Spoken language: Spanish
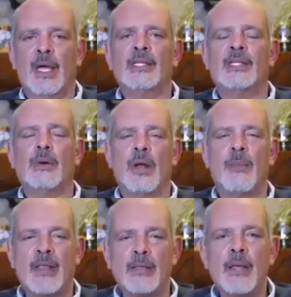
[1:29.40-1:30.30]

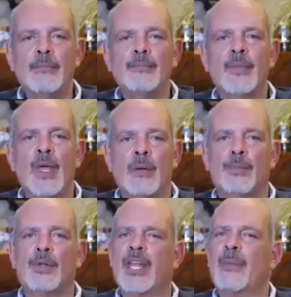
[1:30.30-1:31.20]
Seguramente
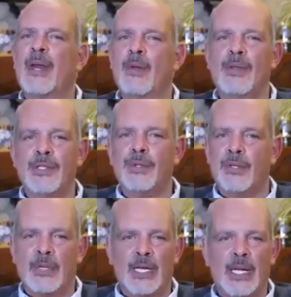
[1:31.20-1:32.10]
Podría haberlo dicho
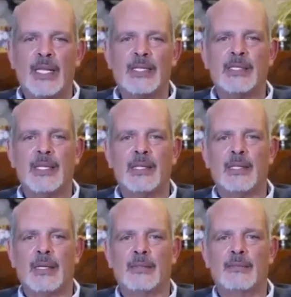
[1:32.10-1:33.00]
de manera
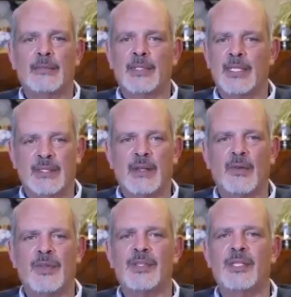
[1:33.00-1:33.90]
distinta, sin ser
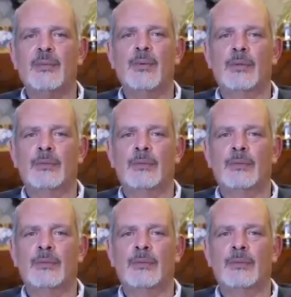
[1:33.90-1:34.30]
ofensivo.